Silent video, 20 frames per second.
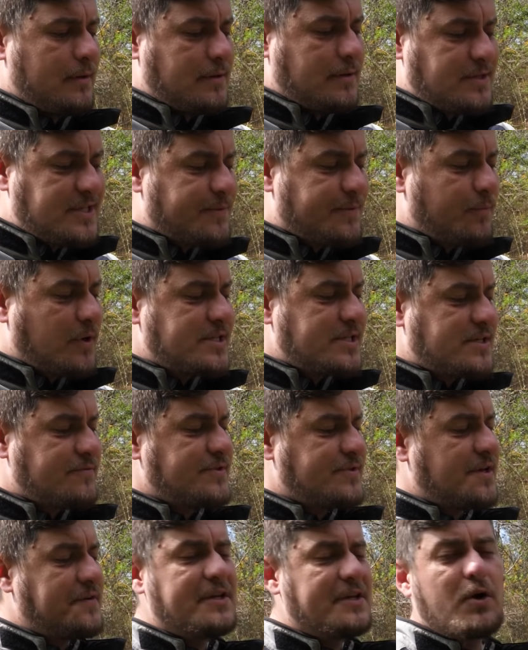Dites-moi si
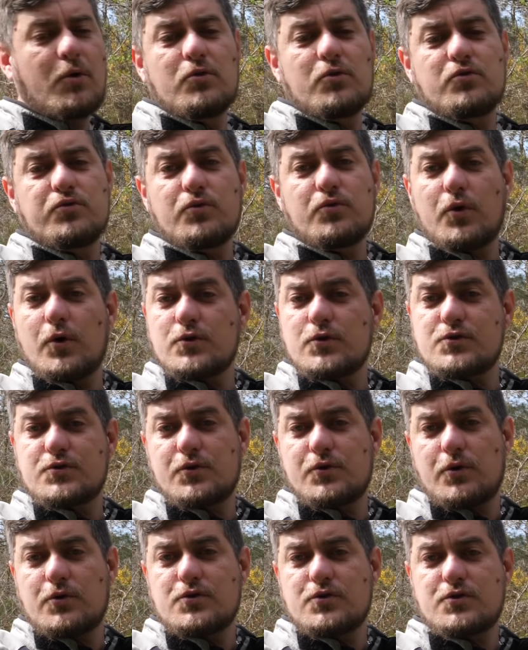vous avez des retours euh,
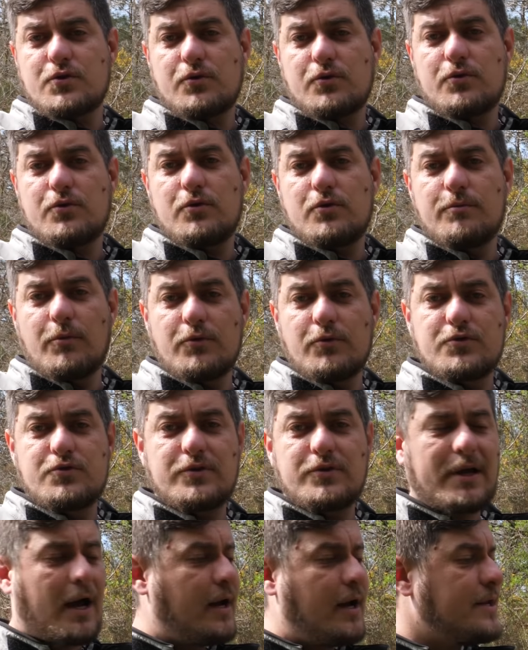sur, euh, sur euh, le monde
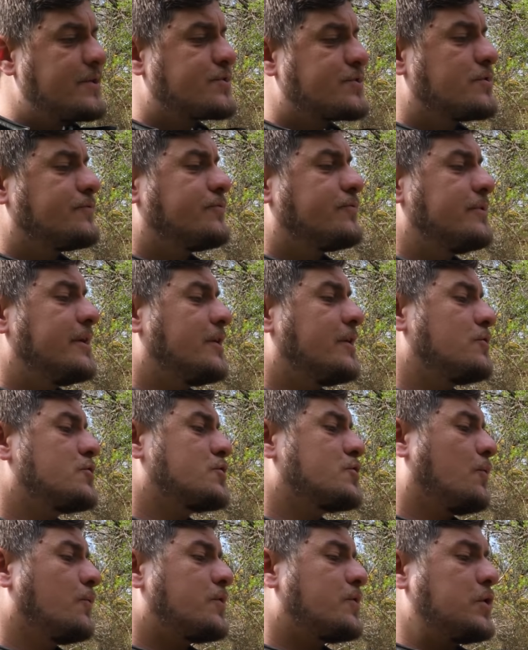du trail. Est-ce que vous voulez que
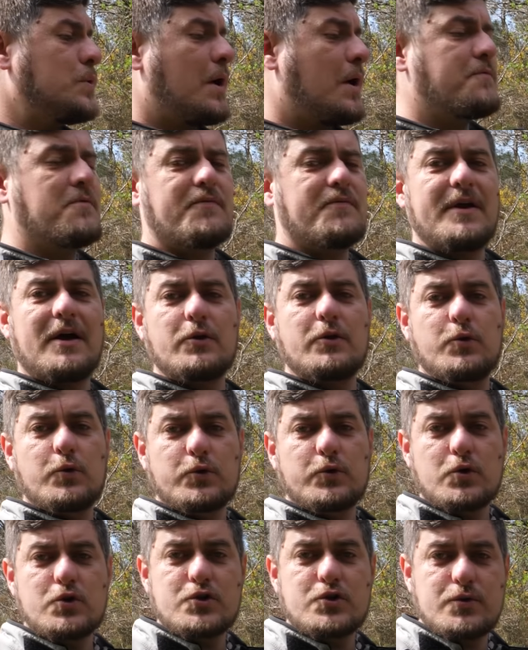je continue à vous faire
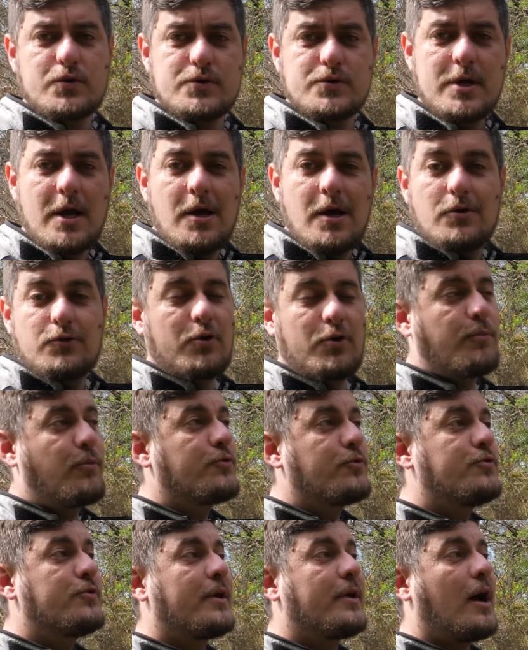d'autres choses dans le
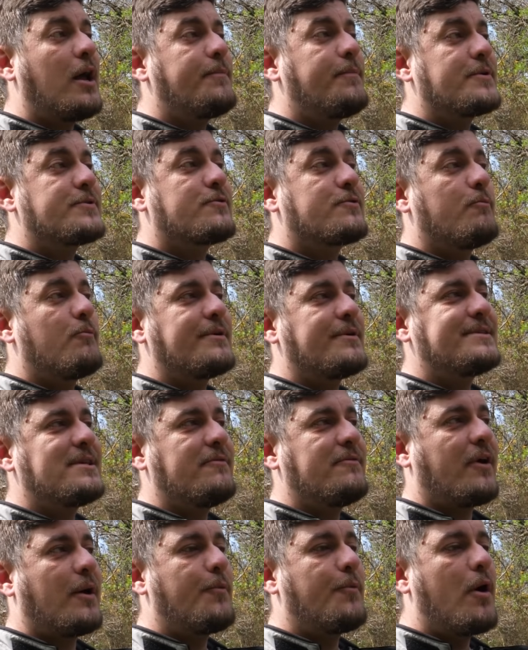monde du trail Parce que moi,
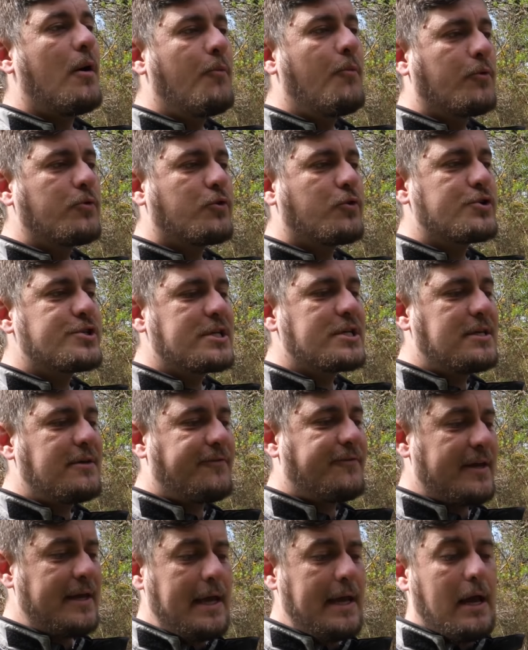c'est vraiment un monde que j'ai
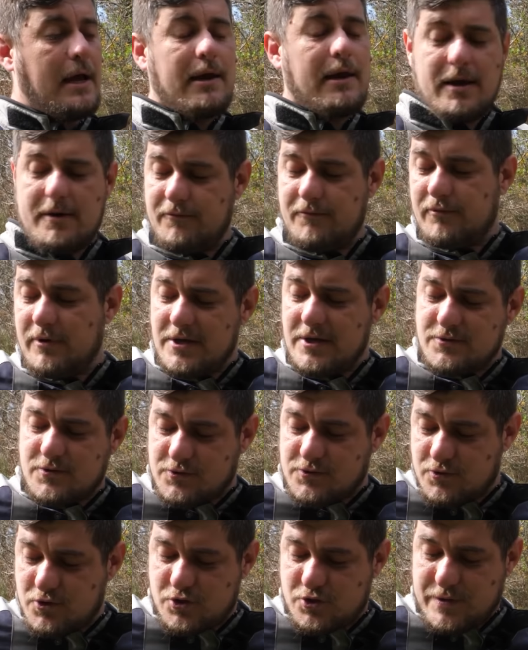kiffé. Là, vous voyez sur
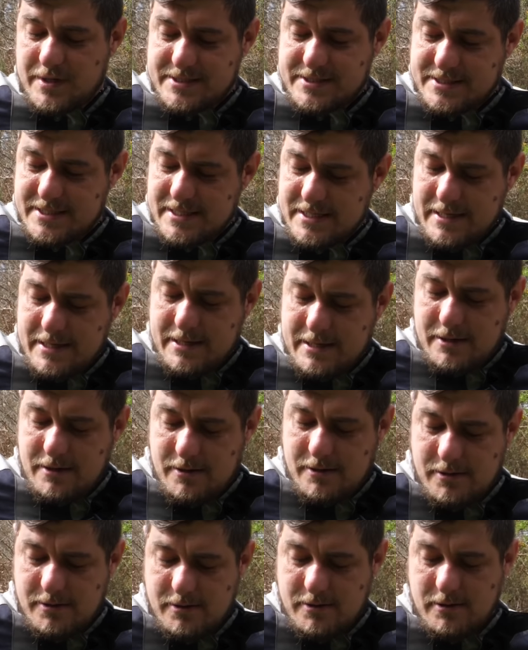ce que je suis assis,
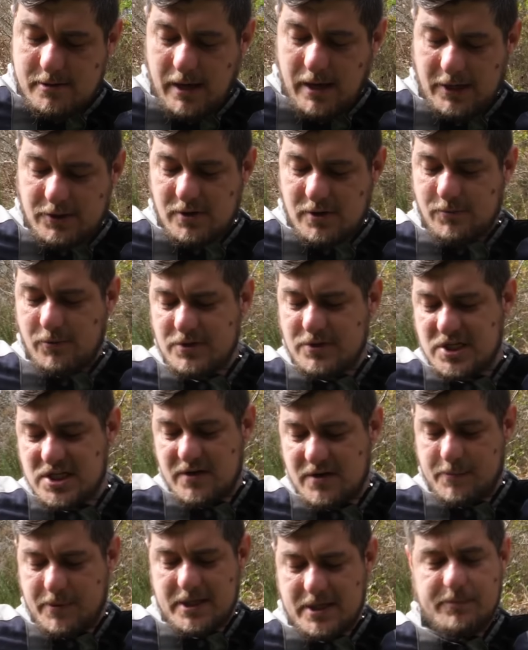actuellement, si je
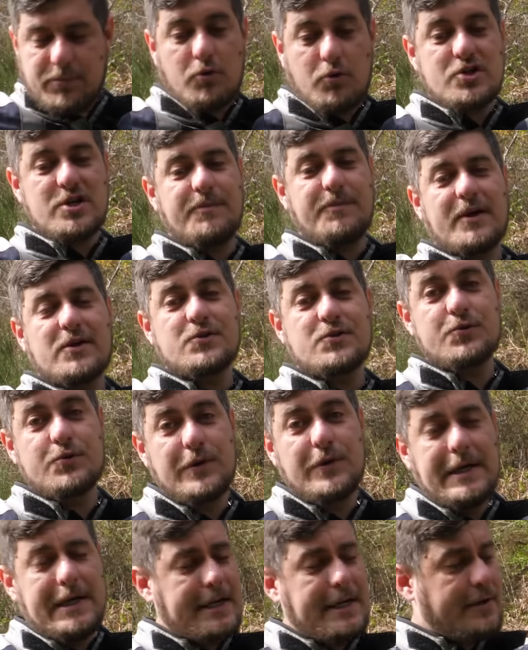n'avais pas des projets
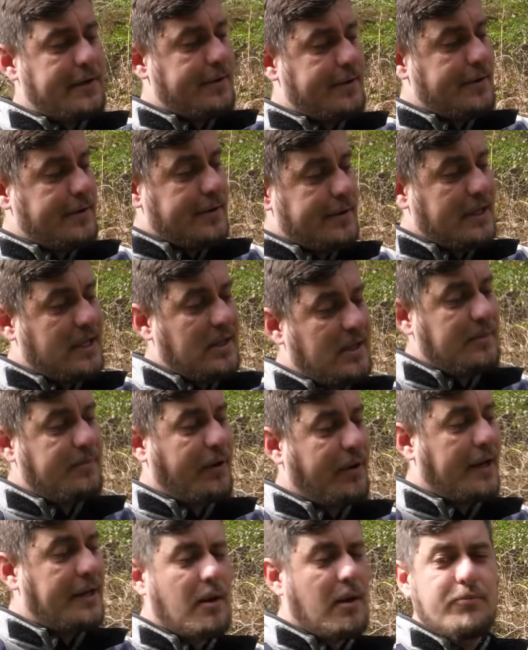perso qui
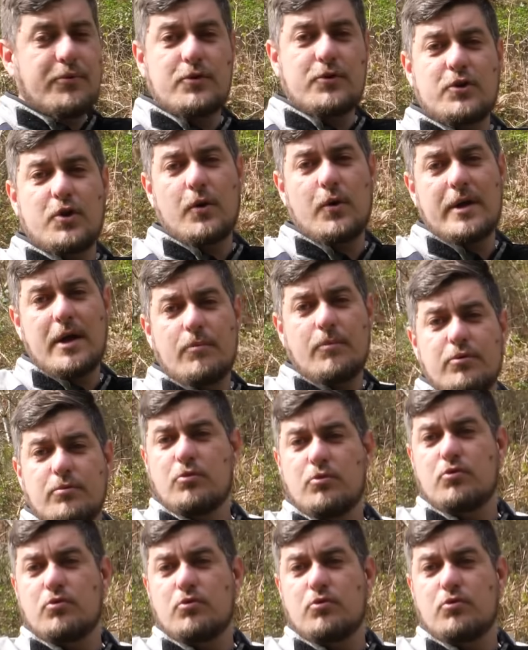prennent un peu de temps et un peu